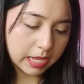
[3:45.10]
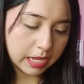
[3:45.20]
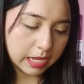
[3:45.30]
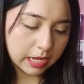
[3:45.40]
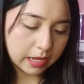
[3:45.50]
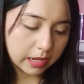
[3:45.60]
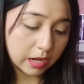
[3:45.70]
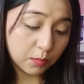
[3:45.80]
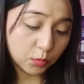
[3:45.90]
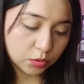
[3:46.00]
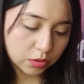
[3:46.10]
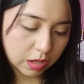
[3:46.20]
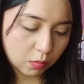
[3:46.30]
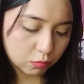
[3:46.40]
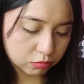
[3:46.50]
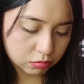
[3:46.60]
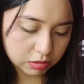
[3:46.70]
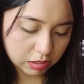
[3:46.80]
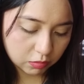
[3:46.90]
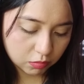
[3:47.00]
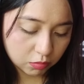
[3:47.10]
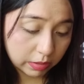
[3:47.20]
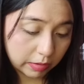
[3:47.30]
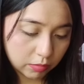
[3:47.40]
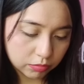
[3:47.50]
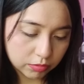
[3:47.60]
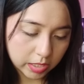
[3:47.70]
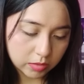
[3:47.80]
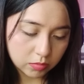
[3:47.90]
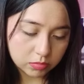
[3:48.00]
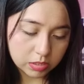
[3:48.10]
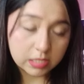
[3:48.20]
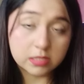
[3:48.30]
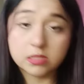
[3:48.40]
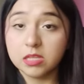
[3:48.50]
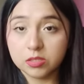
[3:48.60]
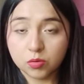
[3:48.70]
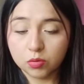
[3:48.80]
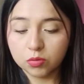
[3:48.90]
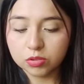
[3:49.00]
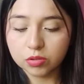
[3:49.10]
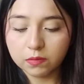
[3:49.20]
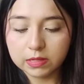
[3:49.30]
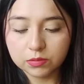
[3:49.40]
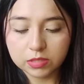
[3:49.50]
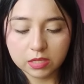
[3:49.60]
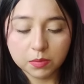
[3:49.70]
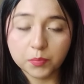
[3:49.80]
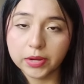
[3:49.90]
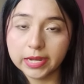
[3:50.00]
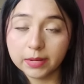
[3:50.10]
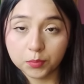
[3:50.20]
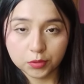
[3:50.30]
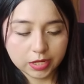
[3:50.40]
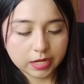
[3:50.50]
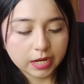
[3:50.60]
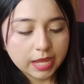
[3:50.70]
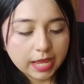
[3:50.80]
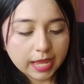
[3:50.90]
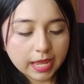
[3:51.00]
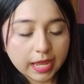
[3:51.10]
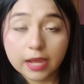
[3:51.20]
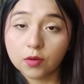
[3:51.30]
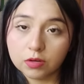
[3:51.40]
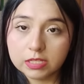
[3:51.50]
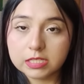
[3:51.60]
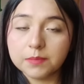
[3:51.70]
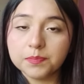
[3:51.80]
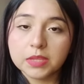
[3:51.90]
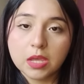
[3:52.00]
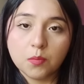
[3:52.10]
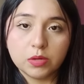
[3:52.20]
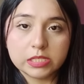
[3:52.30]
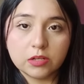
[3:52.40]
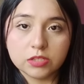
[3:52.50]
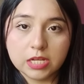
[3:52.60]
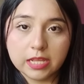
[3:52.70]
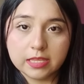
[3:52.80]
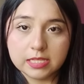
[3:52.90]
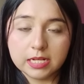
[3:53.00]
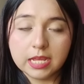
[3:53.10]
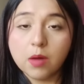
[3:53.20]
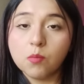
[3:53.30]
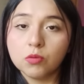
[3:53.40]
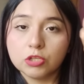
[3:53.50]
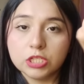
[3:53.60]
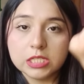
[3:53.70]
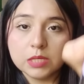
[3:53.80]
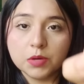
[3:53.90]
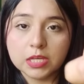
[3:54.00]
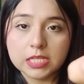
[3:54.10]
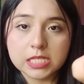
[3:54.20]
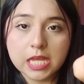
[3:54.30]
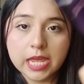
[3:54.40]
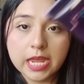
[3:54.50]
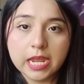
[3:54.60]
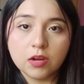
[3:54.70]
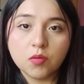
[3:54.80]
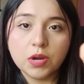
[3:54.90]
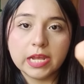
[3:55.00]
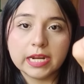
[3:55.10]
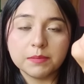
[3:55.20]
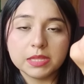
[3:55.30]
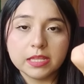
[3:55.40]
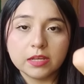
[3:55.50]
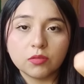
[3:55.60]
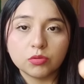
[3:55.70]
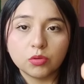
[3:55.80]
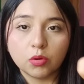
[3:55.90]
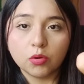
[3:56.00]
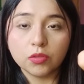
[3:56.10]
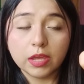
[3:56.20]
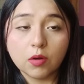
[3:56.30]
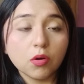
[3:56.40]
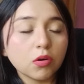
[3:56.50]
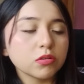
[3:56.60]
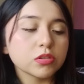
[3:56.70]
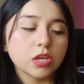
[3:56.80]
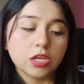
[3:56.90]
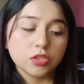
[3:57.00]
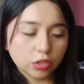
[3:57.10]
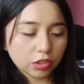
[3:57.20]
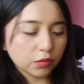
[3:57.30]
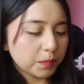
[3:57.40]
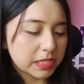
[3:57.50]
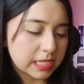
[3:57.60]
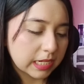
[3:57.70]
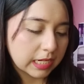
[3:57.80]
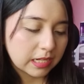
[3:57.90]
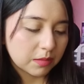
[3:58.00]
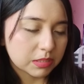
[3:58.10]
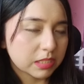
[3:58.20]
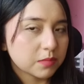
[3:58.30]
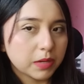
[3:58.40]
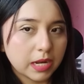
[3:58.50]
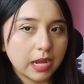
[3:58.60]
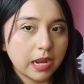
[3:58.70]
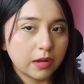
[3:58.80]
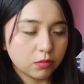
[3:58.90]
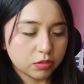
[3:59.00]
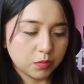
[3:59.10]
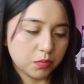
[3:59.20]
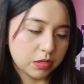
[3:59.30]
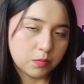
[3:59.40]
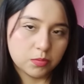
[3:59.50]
eh, el modo de uso, o sea, no, no encontré, entonces desconozco, igual si ustedes me pueden apoyar eh, con ese pues se los agradecería muchísimo. Aquí está él como la cremita de contorno de ojos. Yo creo pensar que nada más es para la noche, porque